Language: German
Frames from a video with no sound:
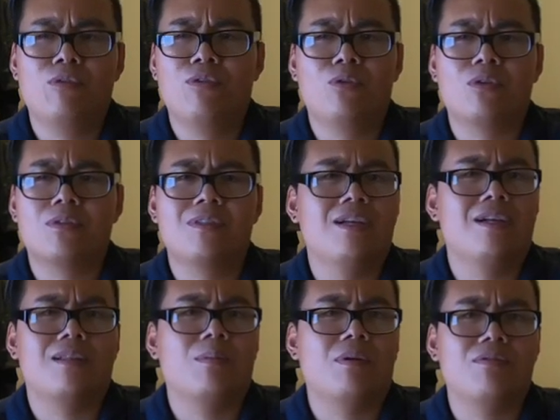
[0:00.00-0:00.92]
ich füge das
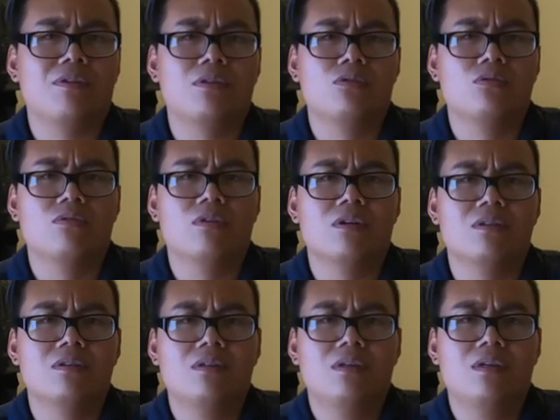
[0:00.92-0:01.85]
direkt am Anfang hinzu, weil
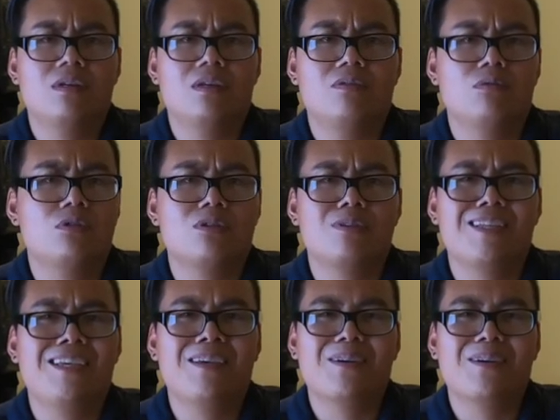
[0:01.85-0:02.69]
ich wüsste nicht,